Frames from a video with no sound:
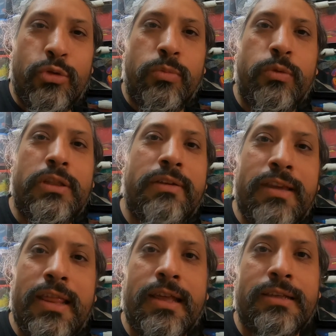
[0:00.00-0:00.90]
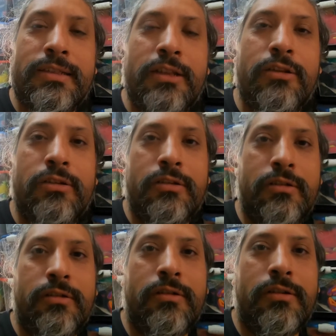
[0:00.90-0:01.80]
Tu puta vida ha
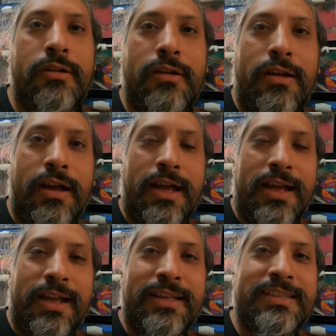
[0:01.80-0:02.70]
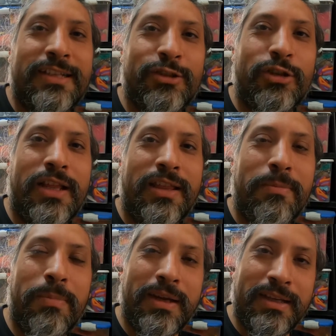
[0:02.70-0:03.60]
sido a esa zona
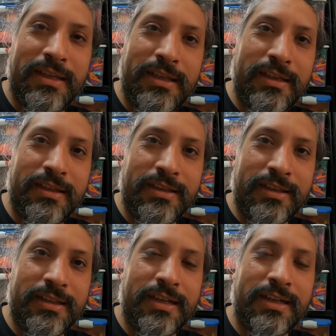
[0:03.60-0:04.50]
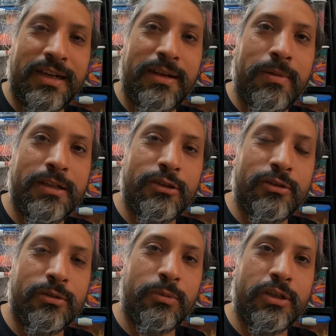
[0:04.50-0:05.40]
del país y estás
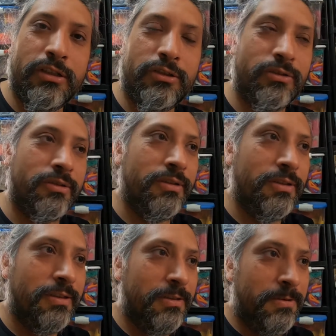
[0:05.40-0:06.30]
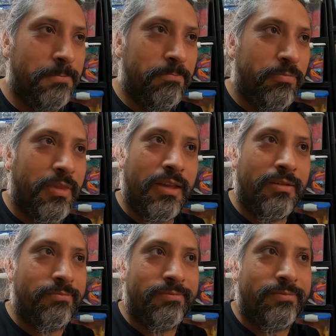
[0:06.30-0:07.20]
reclamando por eso.
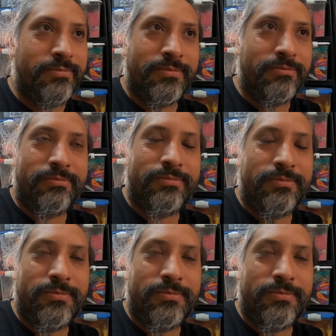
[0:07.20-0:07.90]
Mm.